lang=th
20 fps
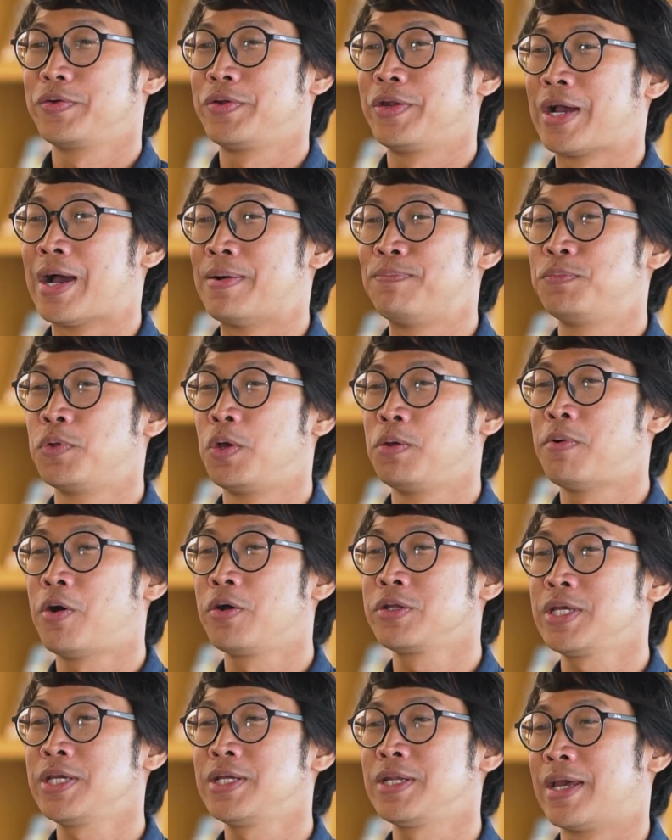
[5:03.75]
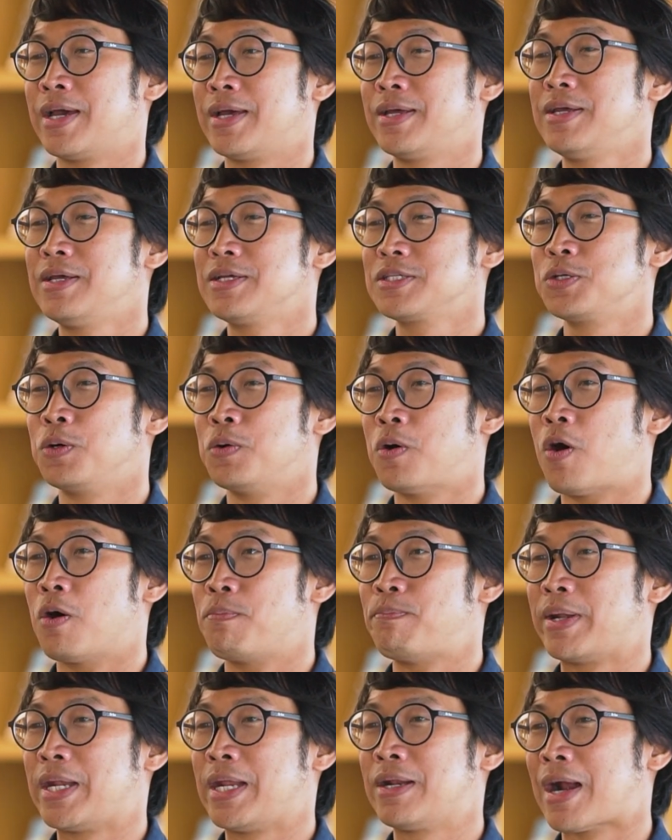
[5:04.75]
นะครับโดยพ้องยิ่งเนี่ยส่งออ
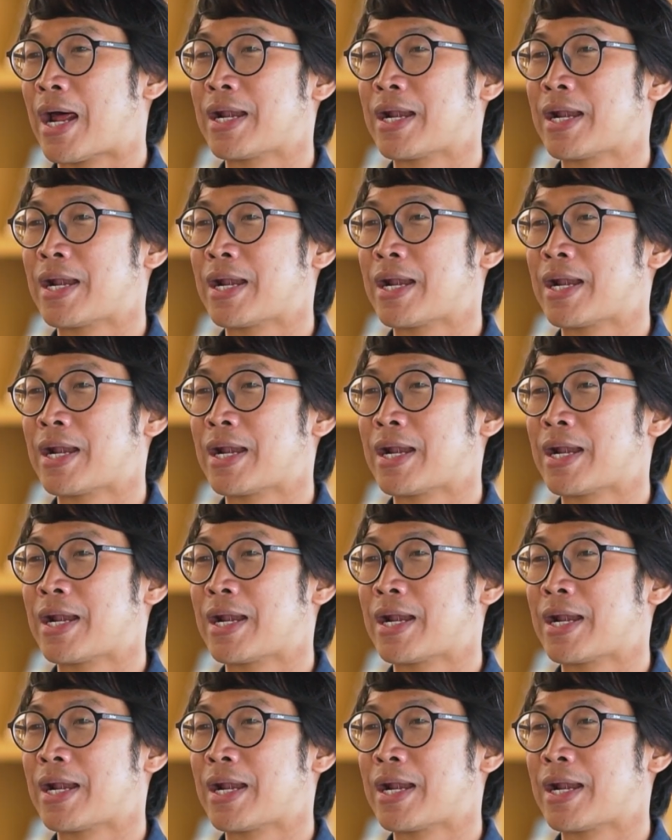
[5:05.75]
กไปใน